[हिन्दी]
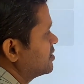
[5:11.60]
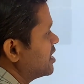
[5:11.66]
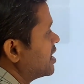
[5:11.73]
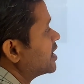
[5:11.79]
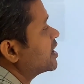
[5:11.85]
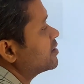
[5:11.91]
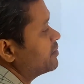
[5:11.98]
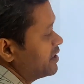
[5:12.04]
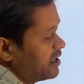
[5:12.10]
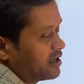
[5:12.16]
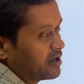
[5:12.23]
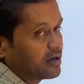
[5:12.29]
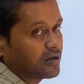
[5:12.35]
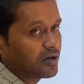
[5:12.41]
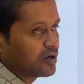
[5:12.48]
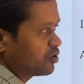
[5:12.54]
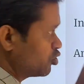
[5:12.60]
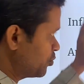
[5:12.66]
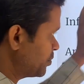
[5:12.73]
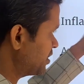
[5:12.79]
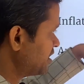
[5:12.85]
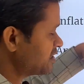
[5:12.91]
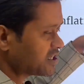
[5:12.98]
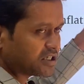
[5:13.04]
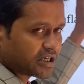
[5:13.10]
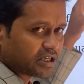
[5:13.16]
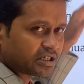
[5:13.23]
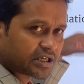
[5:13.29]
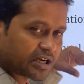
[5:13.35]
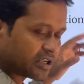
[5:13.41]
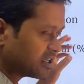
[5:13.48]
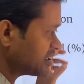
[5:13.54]
अगर मिले ऊपर नीचे चेंज
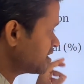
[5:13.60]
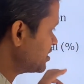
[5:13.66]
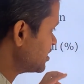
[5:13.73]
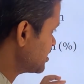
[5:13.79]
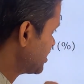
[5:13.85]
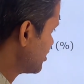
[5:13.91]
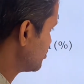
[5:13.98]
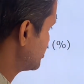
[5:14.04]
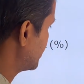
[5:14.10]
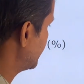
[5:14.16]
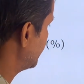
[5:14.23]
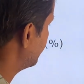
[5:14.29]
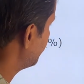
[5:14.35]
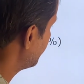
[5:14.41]
करके देखिए क्या होता है